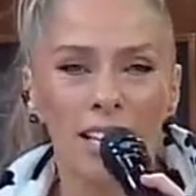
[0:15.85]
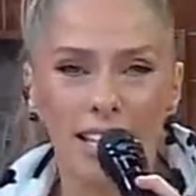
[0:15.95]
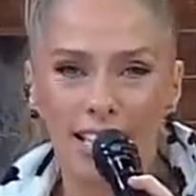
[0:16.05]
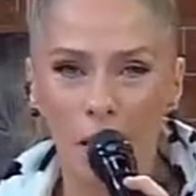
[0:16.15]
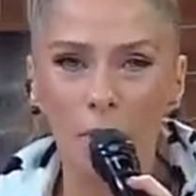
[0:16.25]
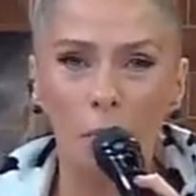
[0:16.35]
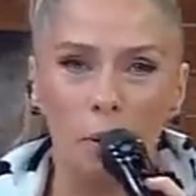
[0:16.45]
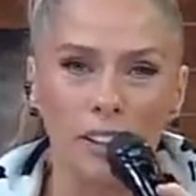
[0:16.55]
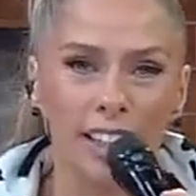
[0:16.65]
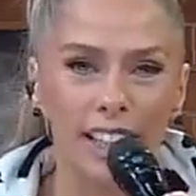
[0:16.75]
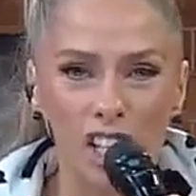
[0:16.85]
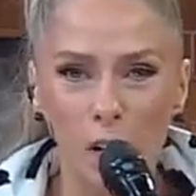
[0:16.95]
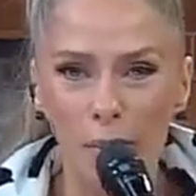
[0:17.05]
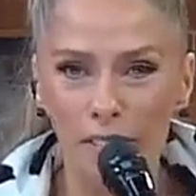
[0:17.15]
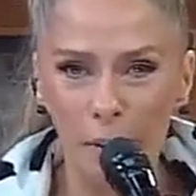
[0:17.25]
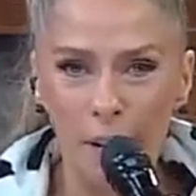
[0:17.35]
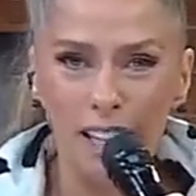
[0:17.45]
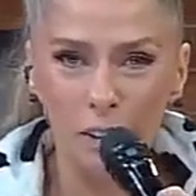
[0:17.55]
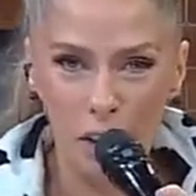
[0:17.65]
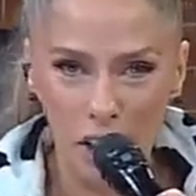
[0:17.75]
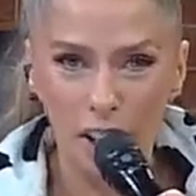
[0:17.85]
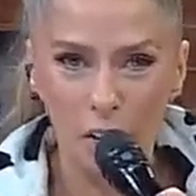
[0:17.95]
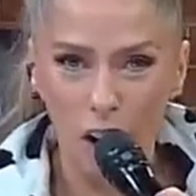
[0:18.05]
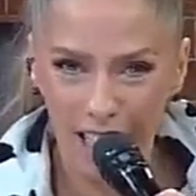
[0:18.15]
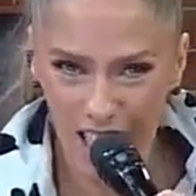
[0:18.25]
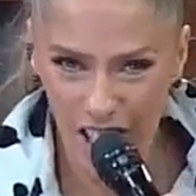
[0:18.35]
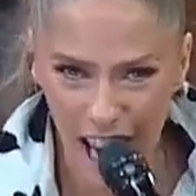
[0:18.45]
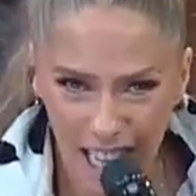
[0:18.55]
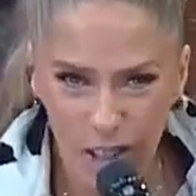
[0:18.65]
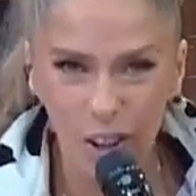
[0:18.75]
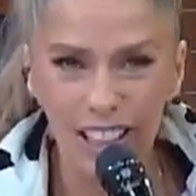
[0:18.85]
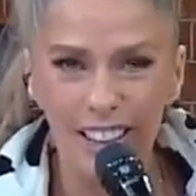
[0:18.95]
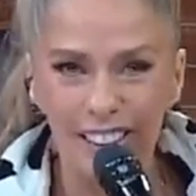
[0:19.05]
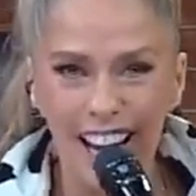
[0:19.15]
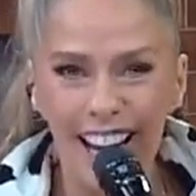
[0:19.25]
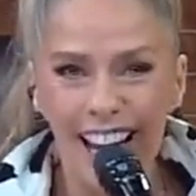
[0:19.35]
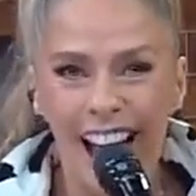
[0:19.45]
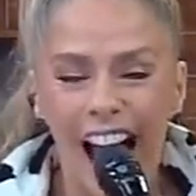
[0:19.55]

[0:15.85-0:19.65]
Você sabe que o poder da chama vermelha do TikTok você já escolheu, né?